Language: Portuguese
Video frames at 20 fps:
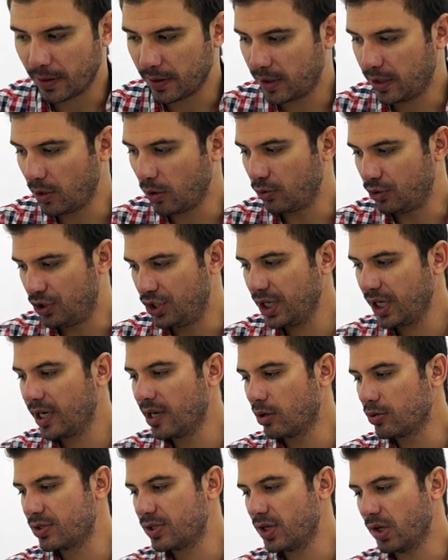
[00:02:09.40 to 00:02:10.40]
que eu diga
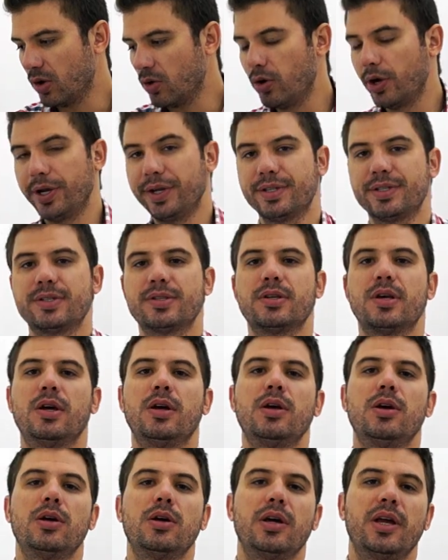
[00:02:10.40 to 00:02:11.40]
aos senhores
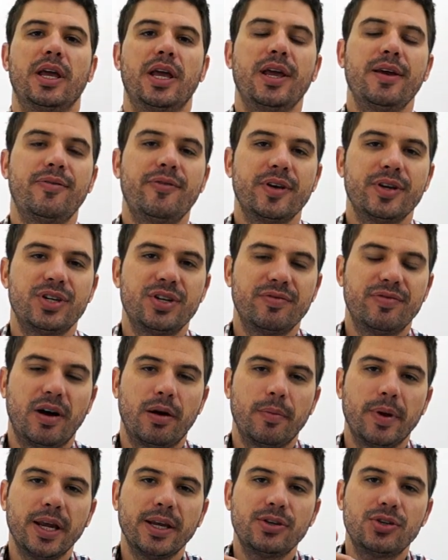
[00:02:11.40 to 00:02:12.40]

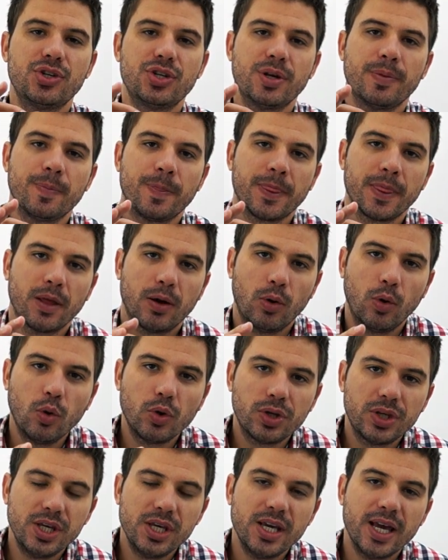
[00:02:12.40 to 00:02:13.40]
efetivamente o
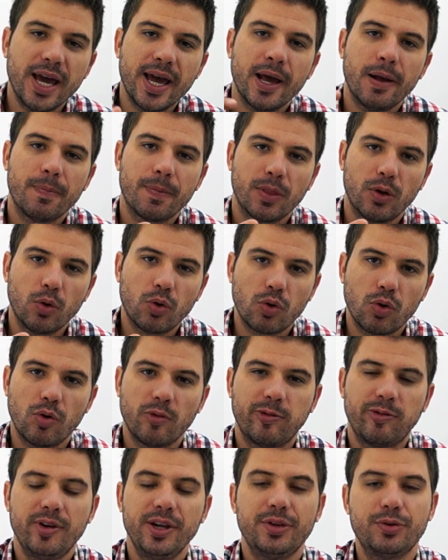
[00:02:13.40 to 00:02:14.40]
que é o
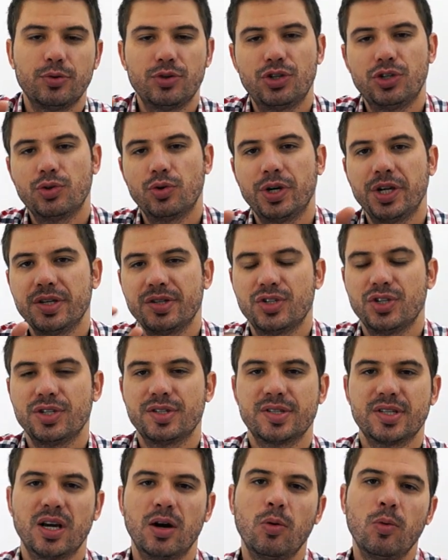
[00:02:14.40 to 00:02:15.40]
conflito de
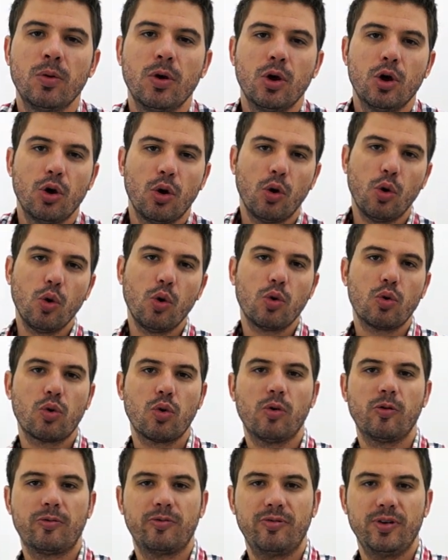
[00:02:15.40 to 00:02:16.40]
jurisdição ou o
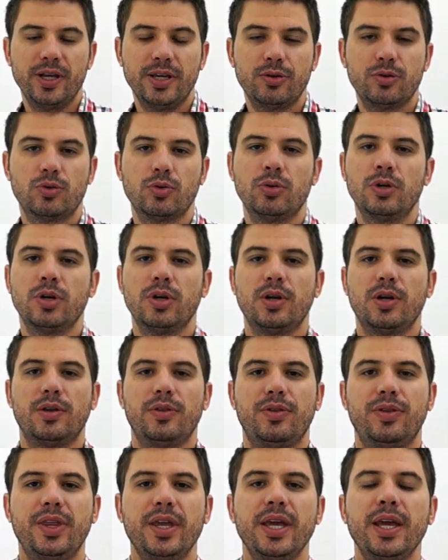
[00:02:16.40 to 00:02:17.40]
conflito
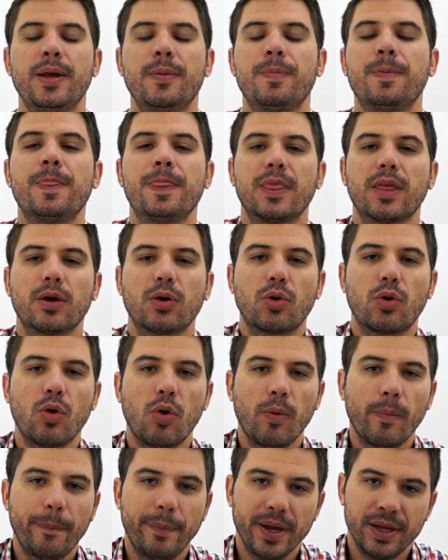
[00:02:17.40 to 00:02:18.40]
de
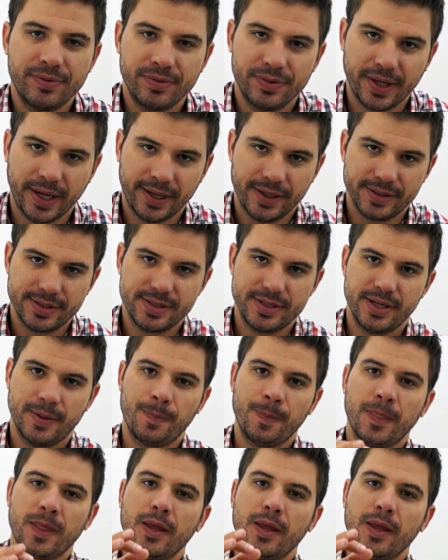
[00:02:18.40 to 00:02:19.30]
competência.